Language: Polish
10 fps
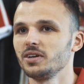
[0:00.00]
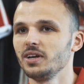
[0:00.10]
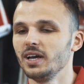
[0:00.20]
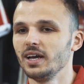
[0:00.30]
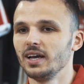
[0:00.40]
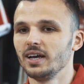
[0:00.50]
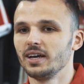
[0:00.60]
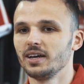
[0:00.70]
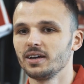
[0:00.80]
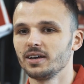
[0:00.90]
eee,
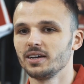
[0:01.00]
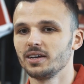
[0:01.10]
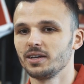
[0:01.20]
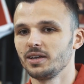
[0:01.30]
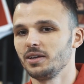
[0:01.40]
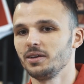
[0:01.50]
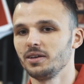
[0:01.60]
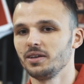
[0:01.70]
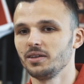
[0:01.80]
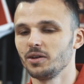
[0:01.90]

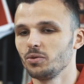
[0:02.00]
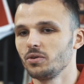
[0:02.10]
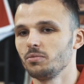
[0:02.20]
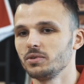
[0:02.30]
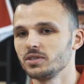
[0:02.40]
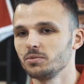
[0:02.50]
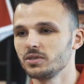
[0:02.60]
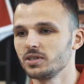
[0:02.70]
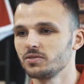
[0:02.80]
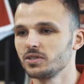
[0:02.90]
i niedługo będziemy się